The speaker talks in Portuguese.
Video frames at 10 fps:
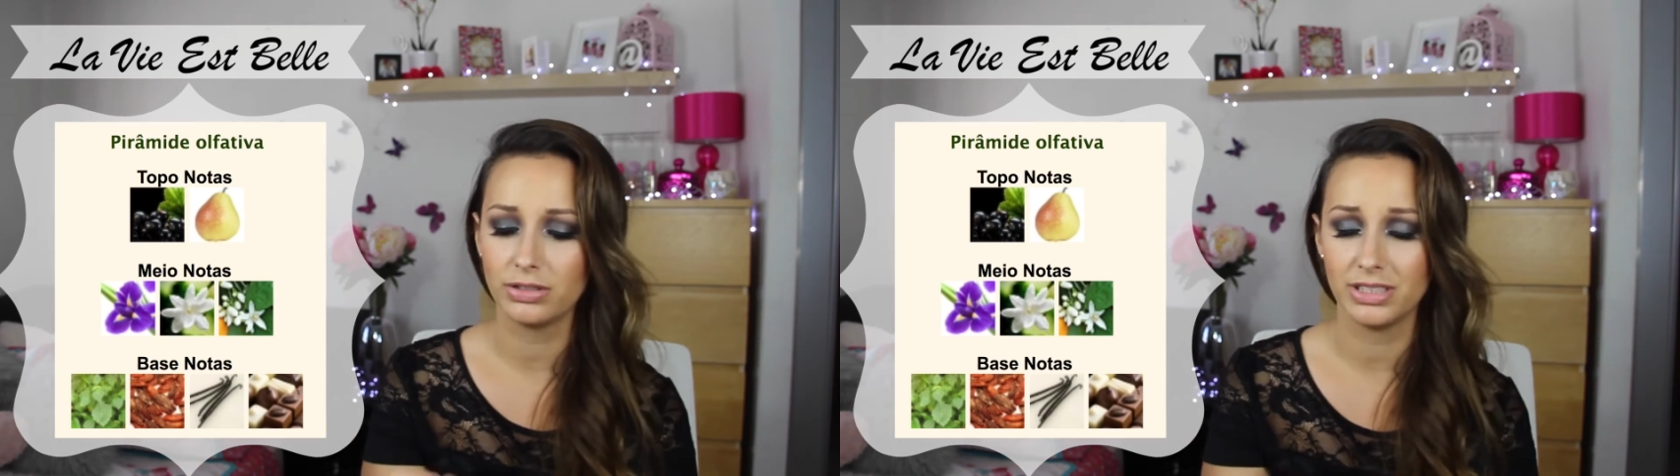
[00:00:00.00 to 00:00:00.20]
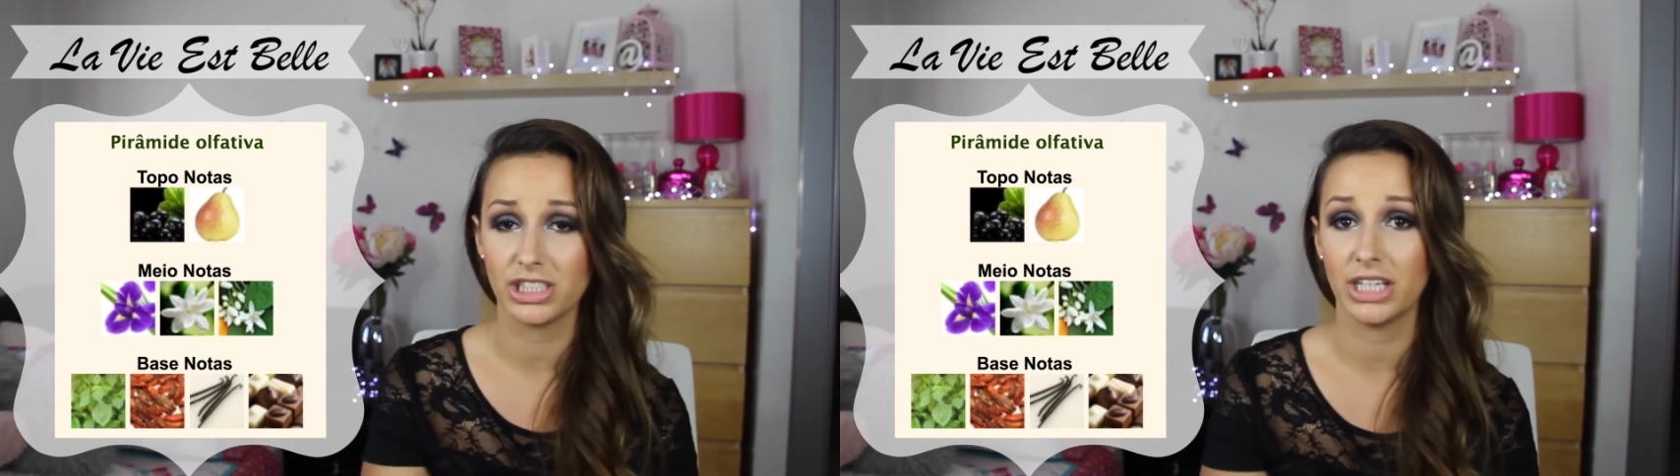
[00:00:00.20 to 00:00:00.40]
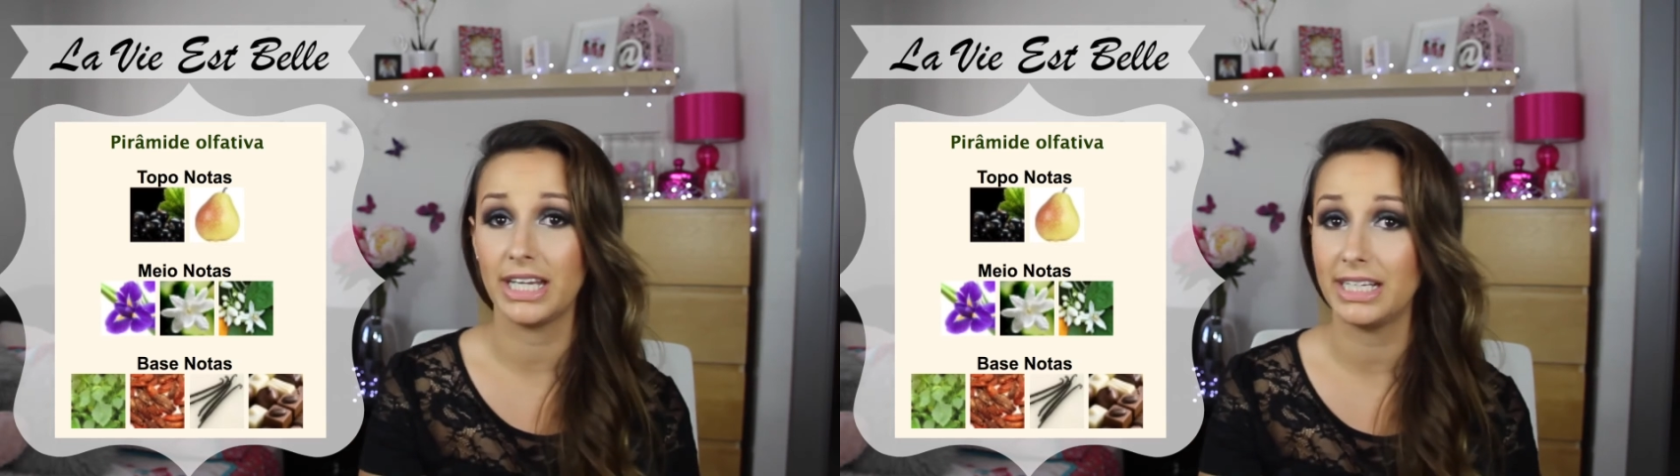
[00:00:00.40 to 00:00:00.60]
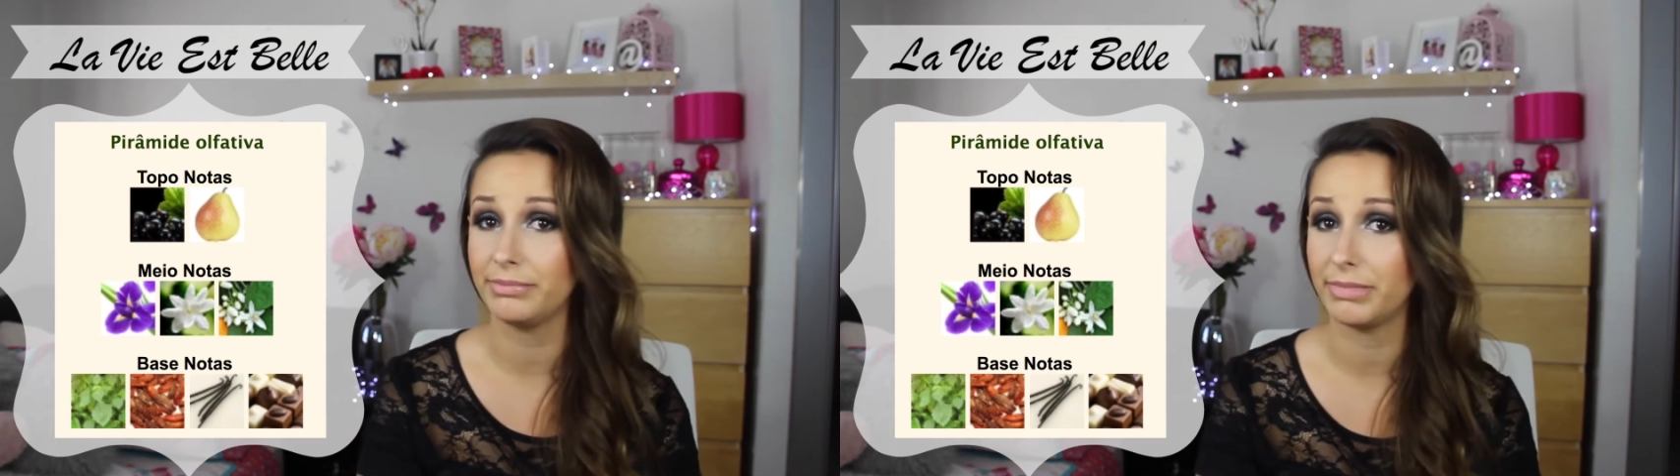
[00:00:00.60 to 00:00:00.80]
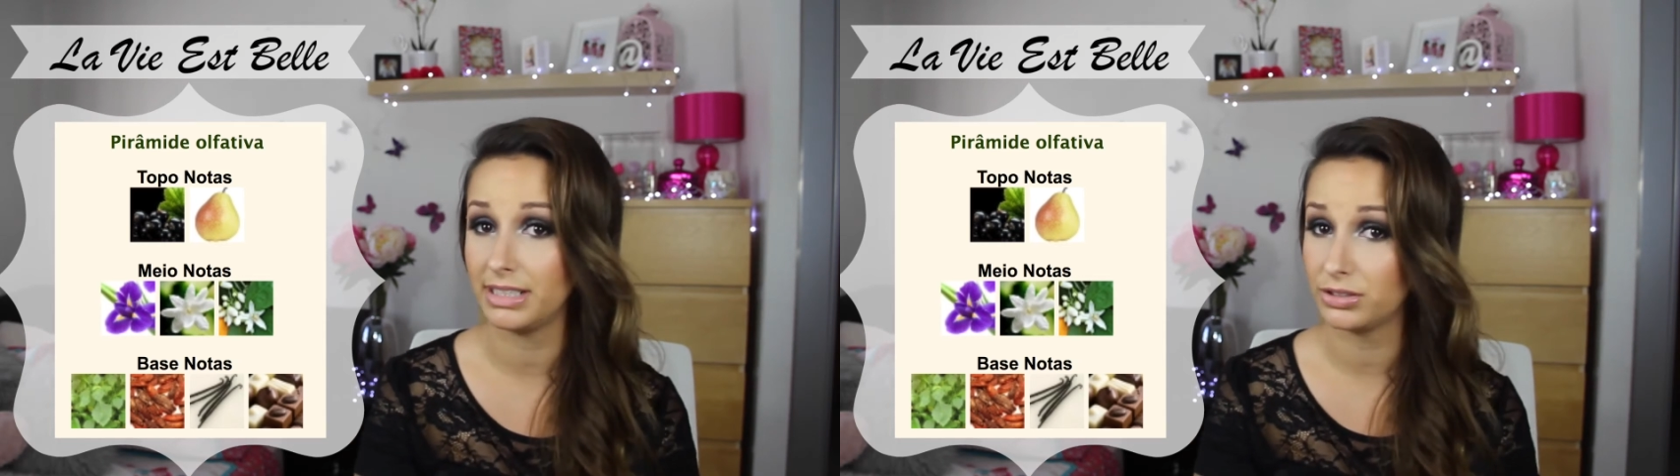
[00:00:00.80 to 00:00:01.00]
Ou seja,
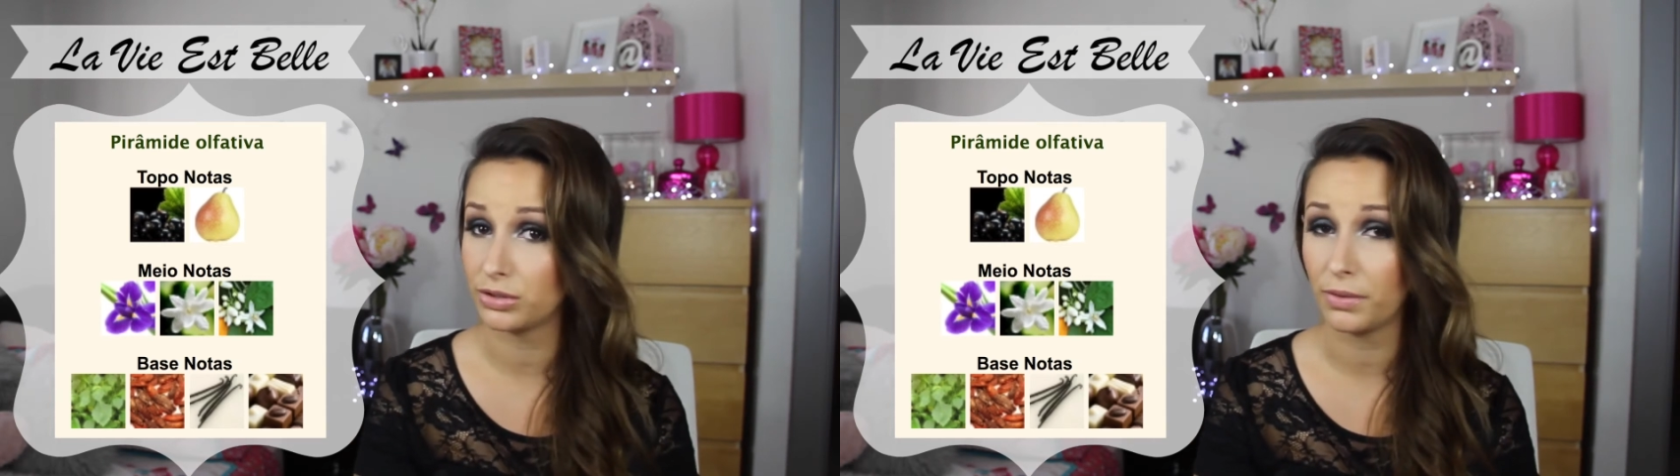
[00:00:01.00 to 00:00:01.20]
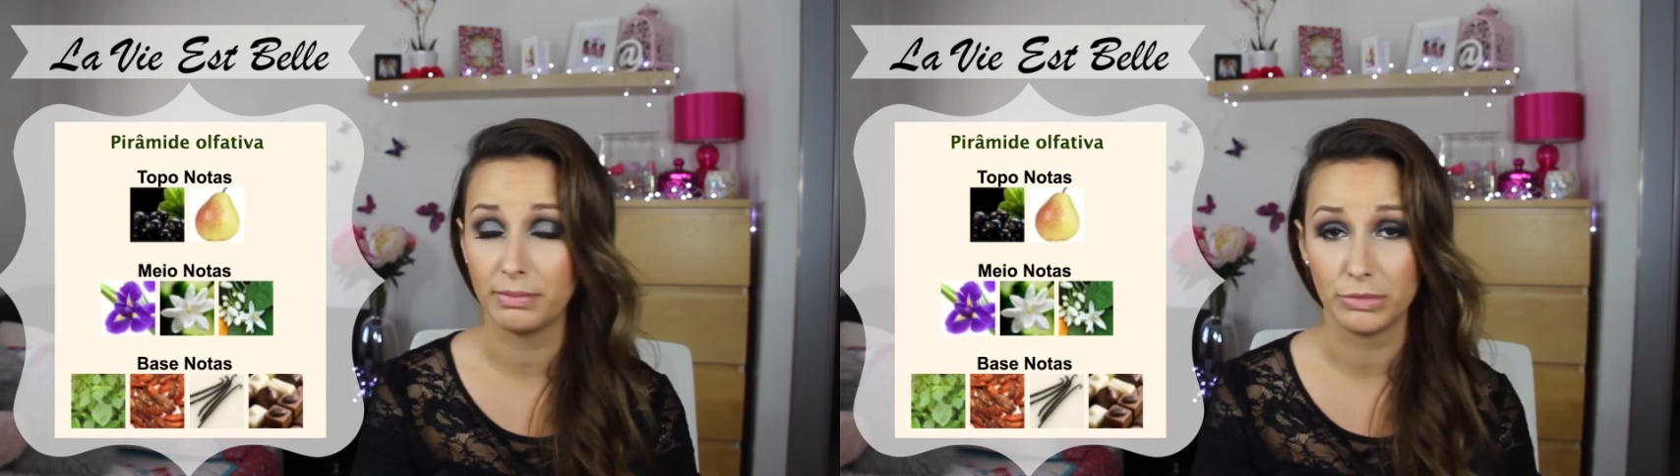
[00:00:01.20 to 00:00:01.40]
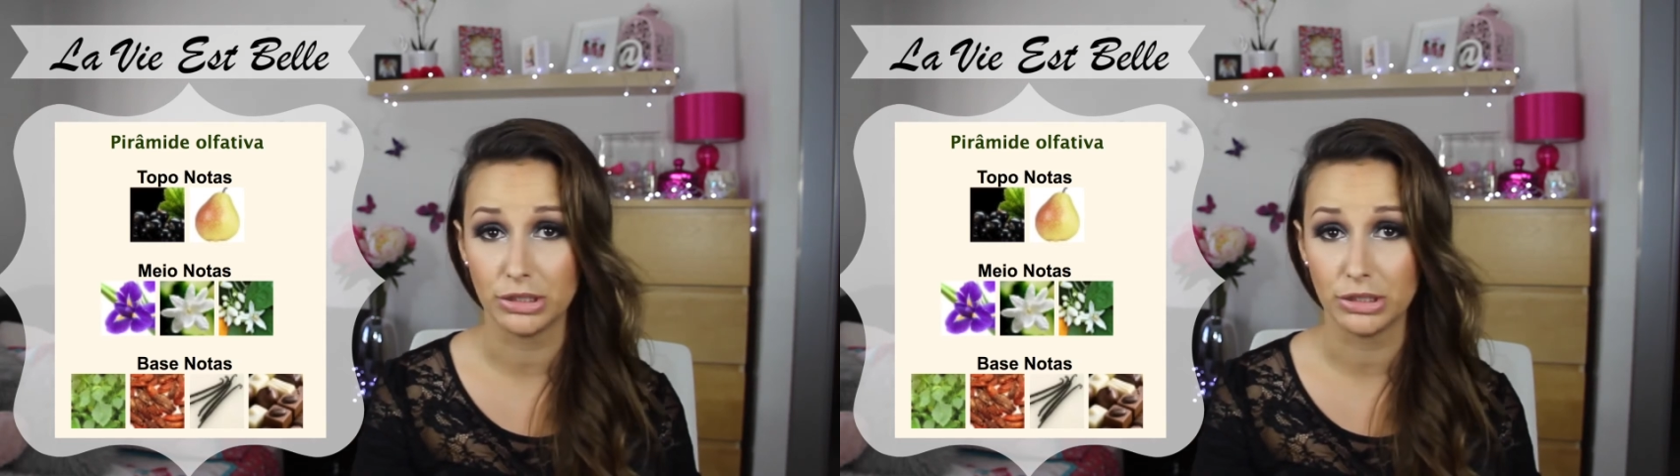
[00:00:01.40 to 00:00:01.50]
ele, ele soa